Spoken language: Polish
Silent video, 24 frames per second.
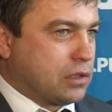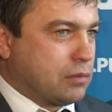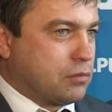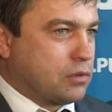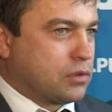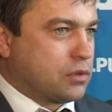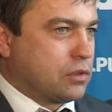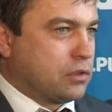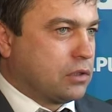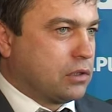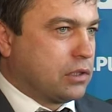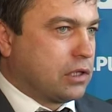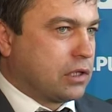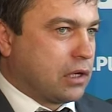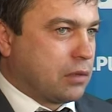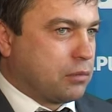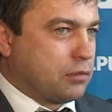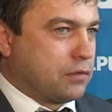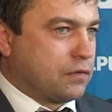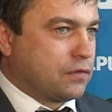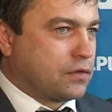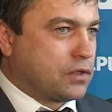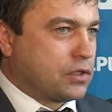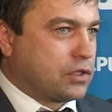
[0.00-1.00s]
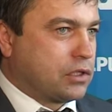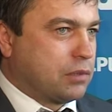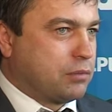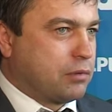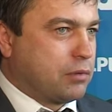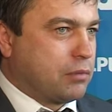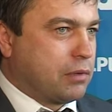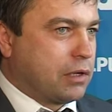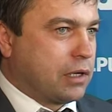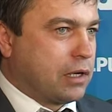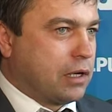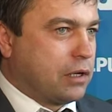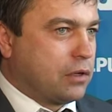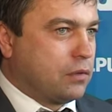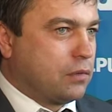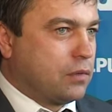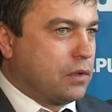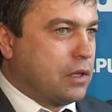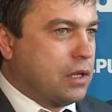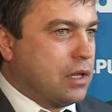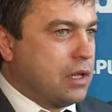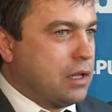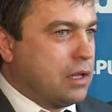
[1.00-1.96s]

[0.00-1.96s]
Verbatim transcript: Samorządy, tak jak mówiłem wcześniej, pomagają.